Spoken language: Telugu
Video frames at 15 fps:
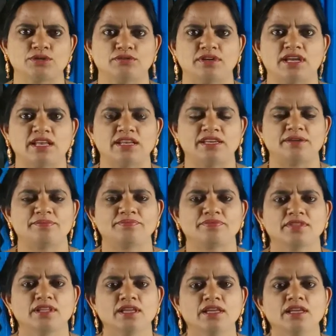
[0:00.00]
ఉండాలి
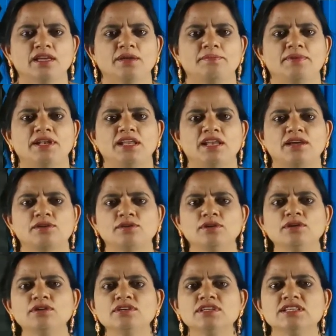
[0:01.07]
పిల్లలకు
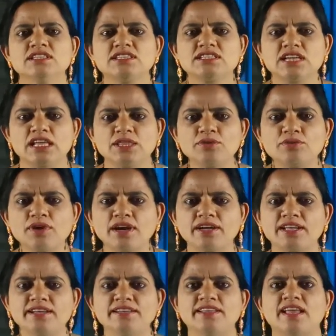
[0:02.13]
చదువు
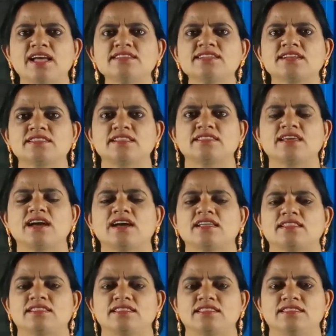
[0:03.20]
అంటే నిరాసక్త
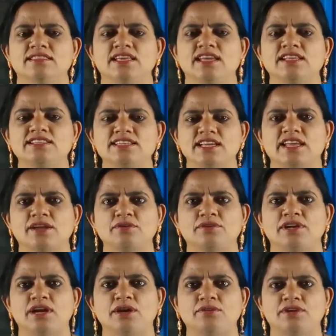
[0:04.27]
దరి
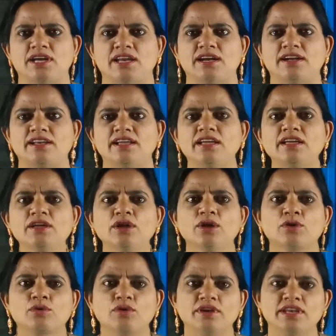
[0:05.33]
చేయకుండా ఉండాలంటే
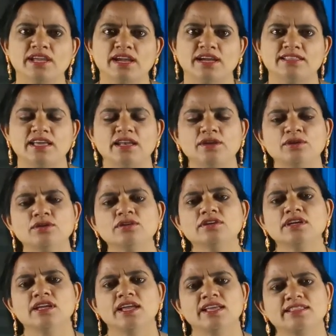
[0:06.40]
కొన్ని కథలు
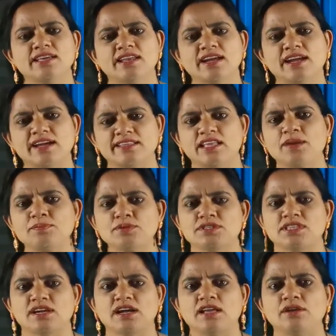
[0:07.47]
ఇతర కథల
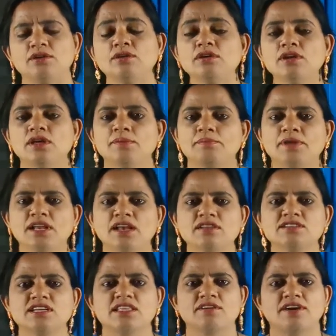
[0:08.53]
పుస్తకాలు పిల్లలు
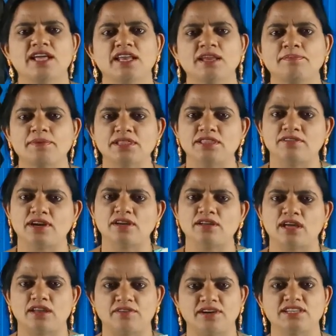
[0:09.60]
చదవడాన్ని పెద్దవాళ్ళు
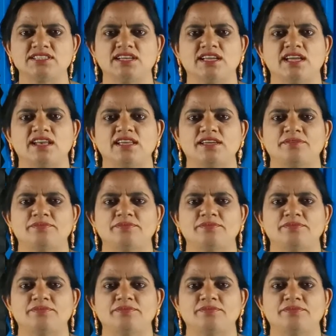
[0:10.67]
అలవాటు చేయాలి